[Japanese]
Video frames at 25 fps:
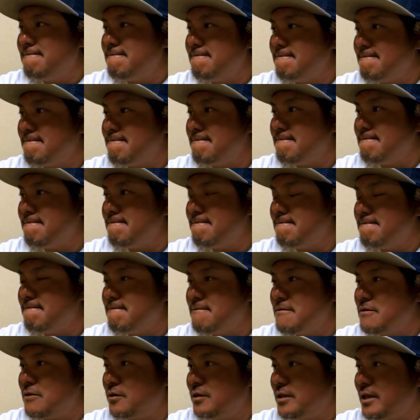う
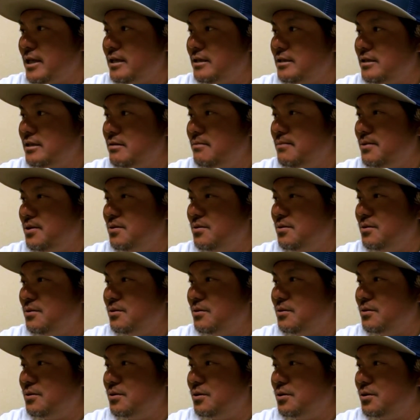んとね、2
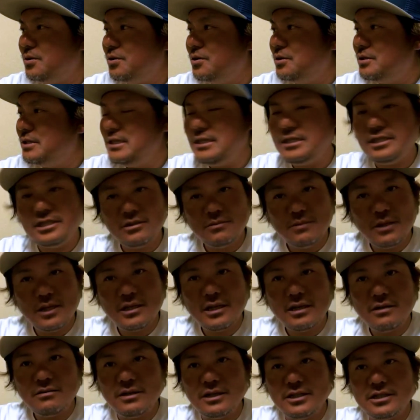秒に1
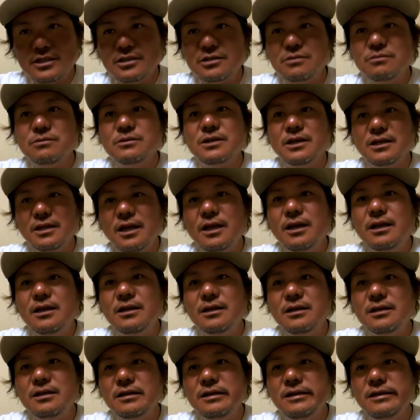メーターぐらい沈むかな。
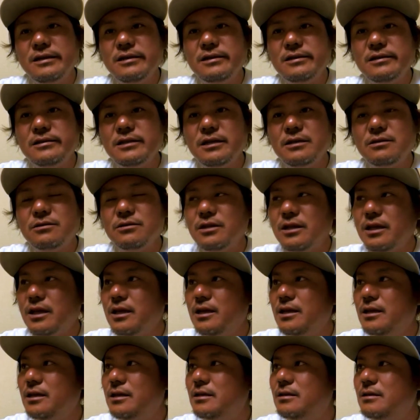なので、
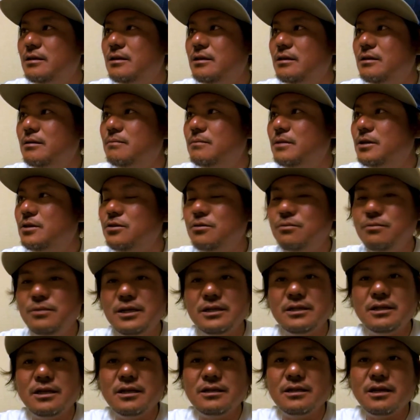まあ、4
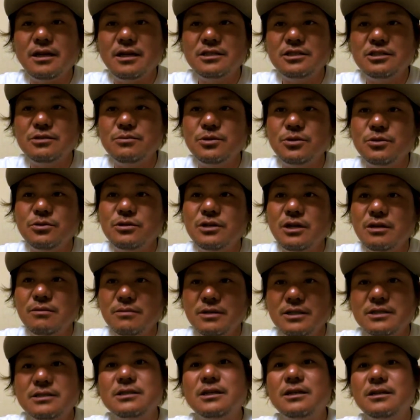メーターやったら8秒ぐらい
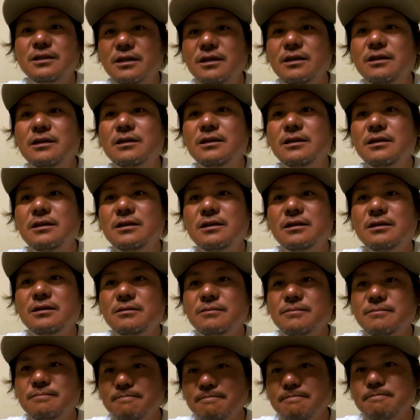待つかな。
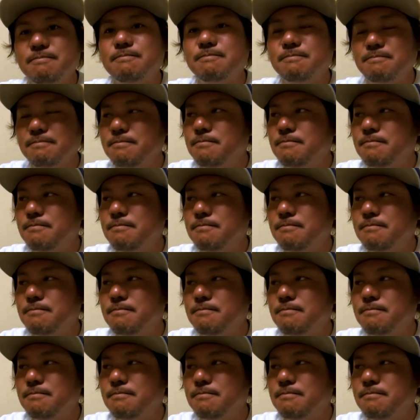うん。